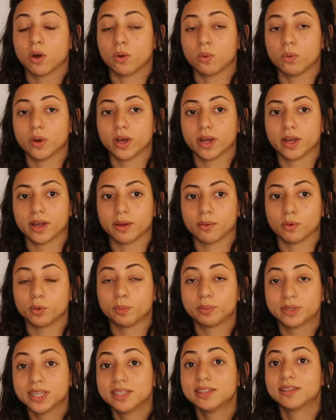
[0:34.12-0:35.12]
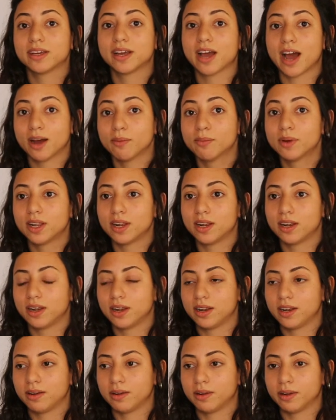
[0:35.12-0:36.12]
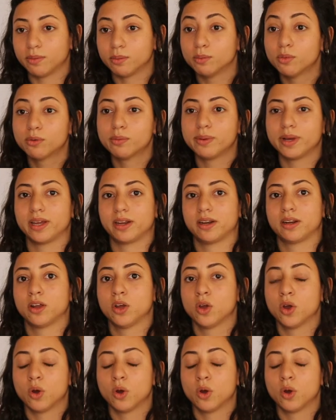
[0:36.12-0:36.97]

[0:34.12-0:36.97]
وبتنتج عمل مبهر